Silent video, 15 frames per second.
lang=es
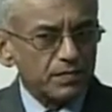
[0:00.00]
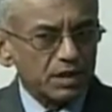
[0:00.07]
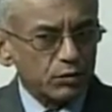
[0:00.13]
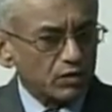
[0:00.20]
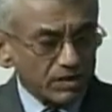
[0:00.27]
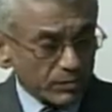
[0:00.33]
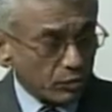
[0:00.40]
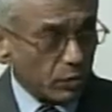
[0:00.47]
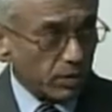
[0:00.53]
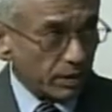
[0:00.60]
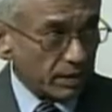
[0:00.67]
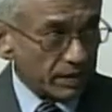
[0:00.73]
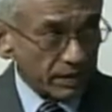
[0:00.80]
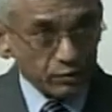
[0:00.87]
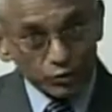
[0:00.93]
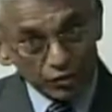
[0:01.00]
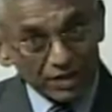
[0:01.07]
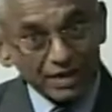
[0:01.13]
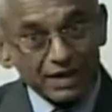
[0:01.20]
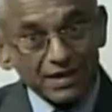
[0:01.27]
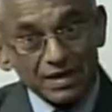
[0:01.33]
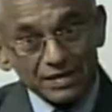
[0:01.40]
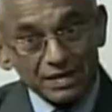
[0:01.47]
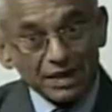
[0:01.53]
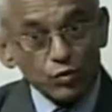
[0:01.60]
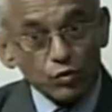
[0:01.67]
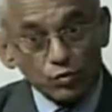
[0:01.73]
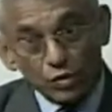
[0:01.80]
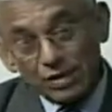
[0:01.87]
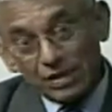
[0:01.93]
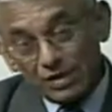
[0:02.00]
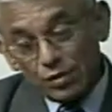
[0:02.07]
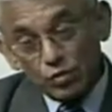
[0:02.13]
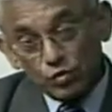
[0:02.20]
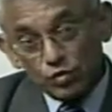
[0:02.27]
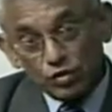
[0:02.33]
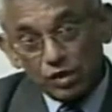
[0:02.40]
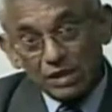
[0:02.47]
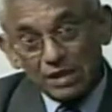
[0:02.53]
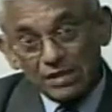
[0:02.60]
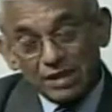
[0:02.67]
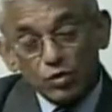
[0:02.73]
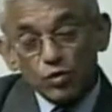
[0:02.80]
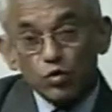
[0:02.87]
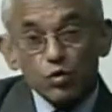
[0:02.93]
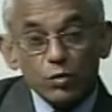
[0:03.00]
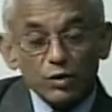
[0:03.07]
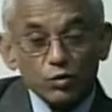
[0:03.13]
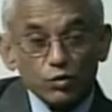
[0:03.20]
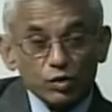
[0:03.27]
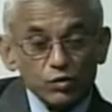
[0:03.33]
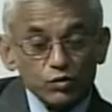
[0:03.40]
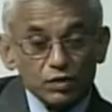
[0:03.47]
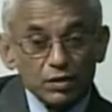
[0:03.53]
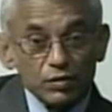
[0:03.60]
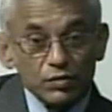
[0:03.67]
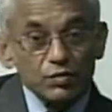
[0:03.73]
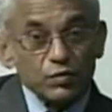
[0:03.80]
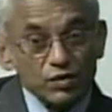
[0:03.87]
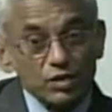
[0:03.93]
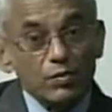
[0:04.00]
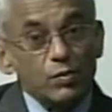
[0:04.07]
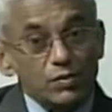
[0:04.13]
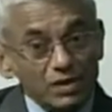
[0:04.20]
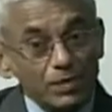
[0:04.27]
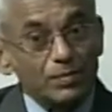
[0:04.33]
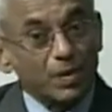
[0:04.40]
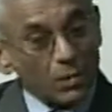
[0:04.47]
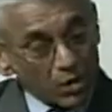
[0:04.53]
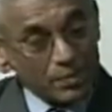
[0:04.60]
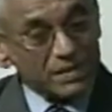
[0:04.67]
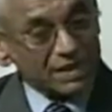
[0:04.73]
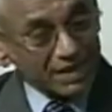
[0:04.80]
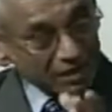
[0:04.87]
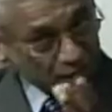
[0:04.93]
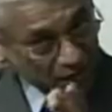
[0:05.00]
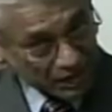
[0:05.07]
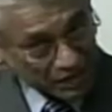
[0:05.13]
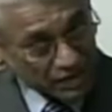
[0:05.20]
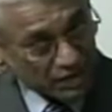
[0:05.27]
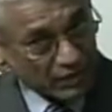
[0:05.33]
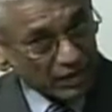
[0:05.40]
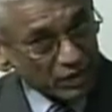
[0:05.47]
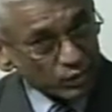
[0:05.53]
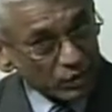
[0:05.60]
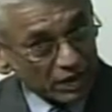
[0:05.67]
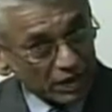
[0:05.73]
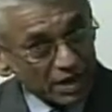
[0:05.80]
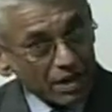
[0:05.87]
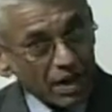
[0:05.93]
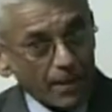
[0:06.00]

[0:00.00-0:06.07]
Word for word: No ha servido para más nada. Entonces, el, ensayo, con, el, ensayo, con, el ensayo con Cuba no dio resultado, entonces lo vamos, a, vamos a aplicar la misma receta en Venezuela